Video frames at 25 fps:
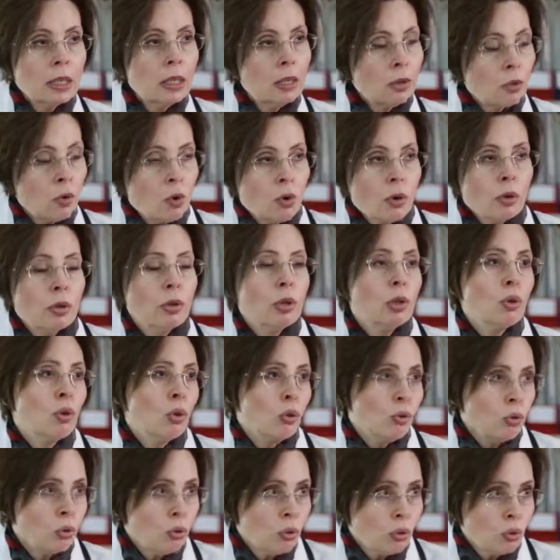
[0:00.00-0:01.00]
Ya
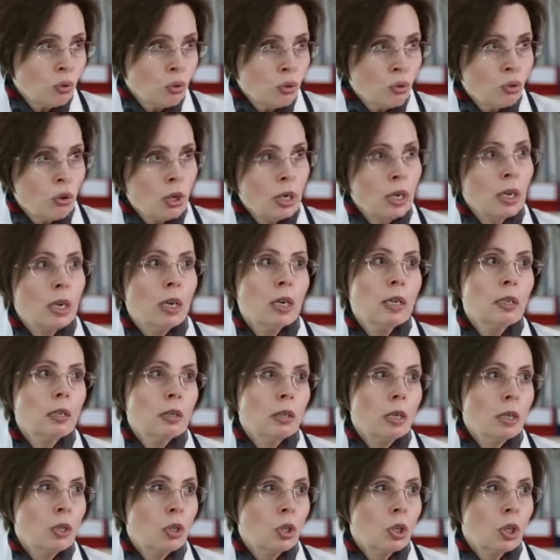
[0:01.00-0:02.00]
kortizon dozunuzu iki
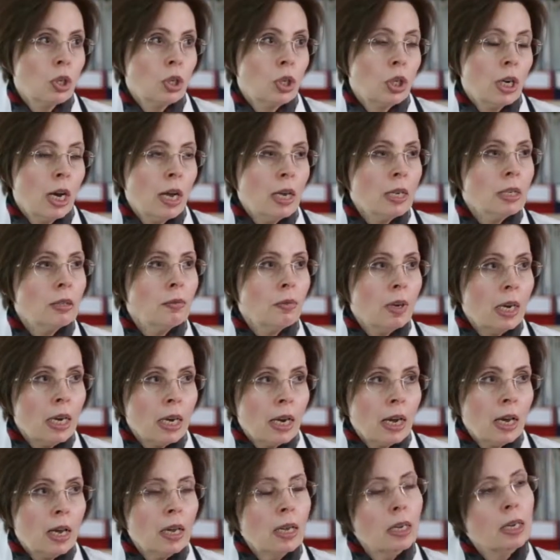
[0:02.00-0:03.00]
katına çıkacağız
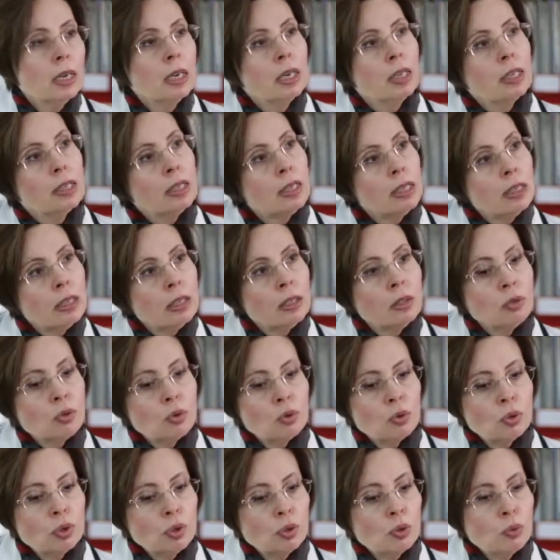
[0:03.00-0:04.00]
veya
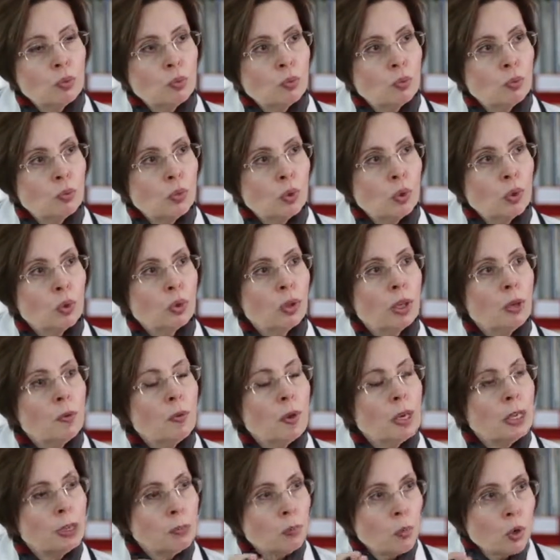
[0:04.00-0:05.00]
sizin e, bu
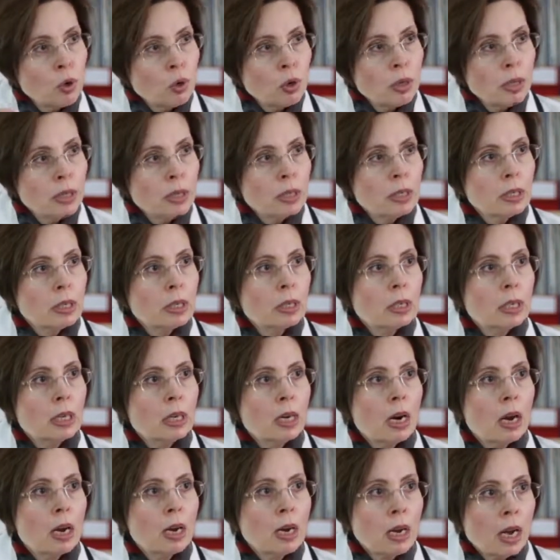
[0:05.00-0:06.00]
nefes boylarınızı
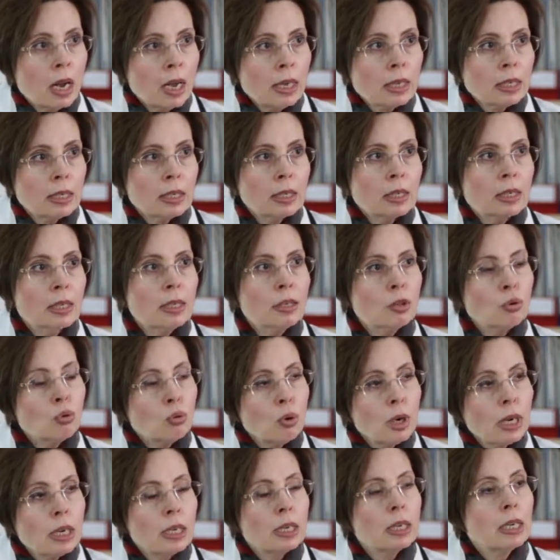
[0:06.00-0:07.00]
saran kasları
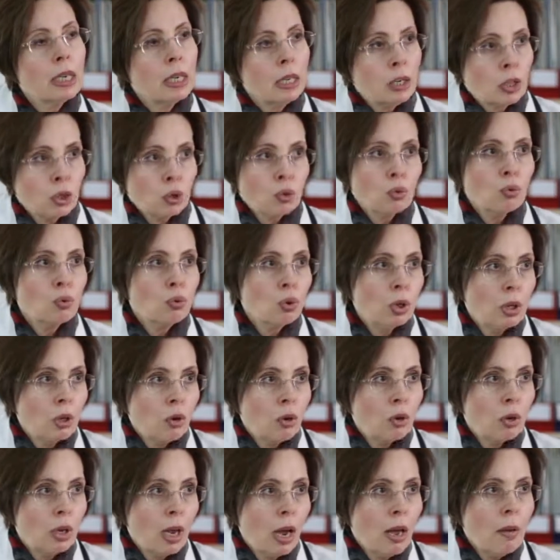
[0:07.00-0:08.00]
sürekli geniş
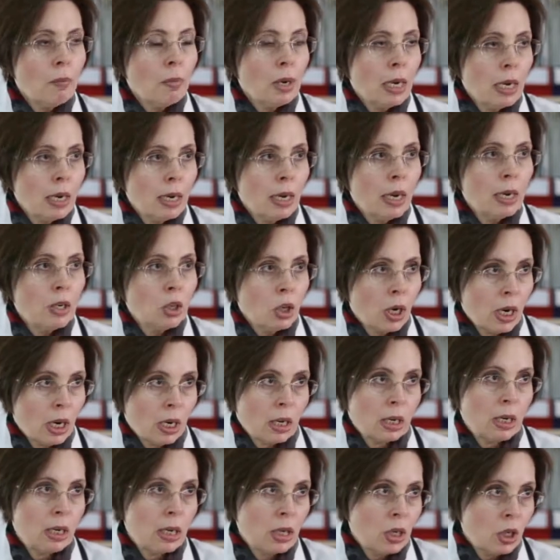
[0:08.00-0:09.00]
tutacak olan bir ilaç
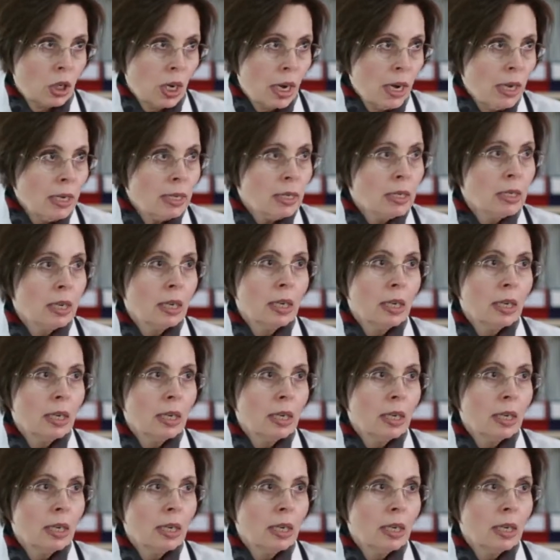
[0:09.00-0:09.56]
ekleyeceğiz.